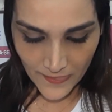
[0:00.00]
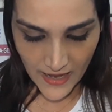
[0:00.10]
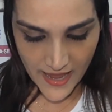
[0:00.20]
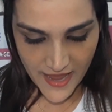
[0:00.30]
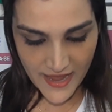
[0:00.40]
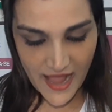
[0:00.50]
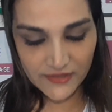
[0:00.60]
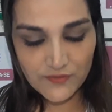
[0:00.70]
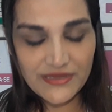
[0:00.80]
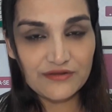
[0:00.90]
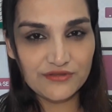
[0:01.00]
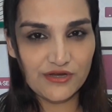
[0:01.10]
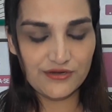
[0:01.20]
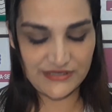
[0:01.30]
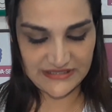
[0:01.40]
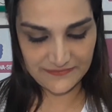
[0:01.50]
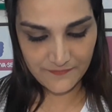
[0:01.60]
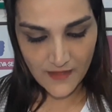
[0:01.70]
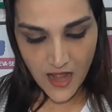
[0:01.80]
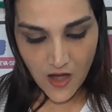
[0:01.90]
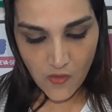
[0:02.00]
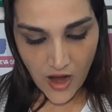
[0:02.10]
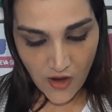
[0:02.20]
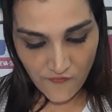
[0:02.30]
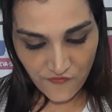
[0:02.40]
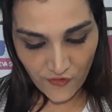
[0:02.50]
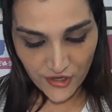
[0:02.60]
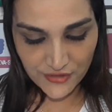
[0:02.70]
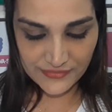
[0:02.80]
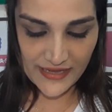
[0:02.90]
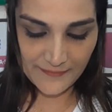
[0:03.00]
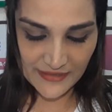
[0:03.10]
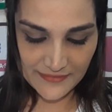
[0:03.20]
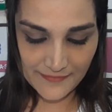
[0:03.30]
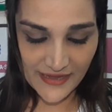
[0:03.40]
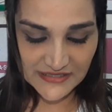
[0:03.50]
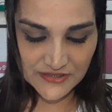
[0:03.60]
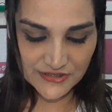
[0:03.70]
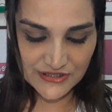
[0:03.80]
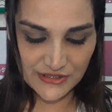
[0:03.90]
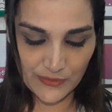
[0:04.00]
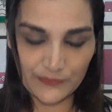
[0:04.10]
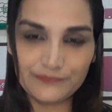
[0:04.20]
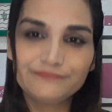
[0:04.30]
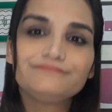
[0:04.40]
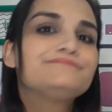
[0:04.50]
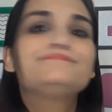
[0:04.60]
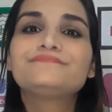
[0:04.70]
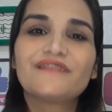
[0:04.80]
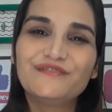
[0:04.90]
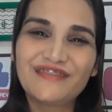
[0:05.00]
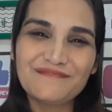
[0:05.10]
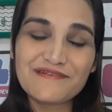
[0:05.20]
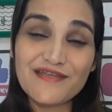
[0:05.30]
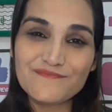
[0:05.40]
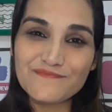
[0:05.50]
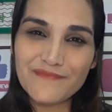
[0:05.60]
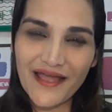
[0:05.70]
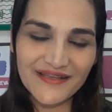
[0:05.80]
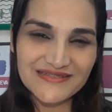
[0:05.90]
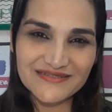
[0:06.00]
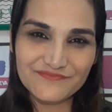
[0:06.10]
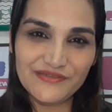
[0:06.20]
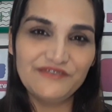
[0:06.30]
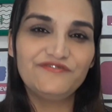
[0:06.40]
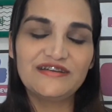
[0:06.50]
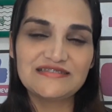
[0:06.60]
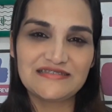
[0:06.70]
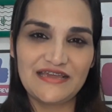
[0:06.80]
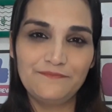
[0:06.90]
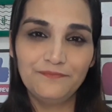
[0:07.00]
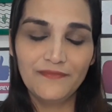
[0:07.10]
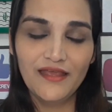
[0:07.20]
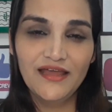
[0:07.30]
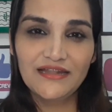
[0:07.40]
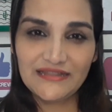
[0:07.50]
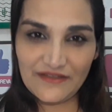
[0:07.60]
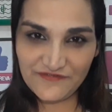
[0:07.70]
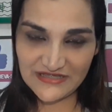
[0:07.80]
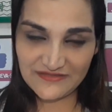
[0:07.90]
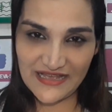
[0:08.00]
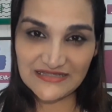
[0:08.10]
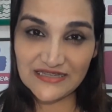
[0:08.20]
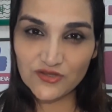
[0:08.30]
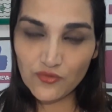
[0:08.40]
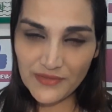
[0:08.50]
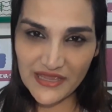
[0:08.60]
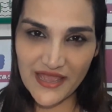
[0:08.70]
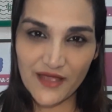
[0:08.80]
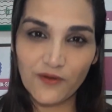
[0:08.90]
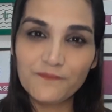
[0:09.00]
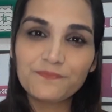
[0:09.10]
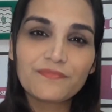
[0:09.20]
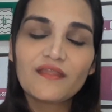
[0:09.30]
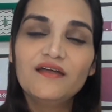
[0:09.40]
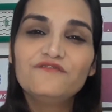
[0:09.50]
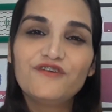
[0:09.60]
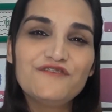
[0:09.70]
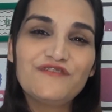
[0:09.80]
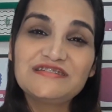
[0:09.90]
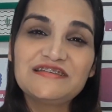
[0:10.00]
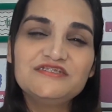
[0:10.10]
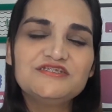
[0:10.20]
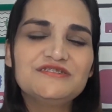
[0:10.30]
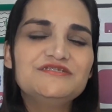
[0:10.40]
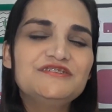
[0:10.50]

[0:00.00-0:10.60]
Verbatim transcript: É, a número 2, qual foi o tema que mais gostou? Hum, o tema que eu mais amei fazer da festa do Miguel foi Fazendinha.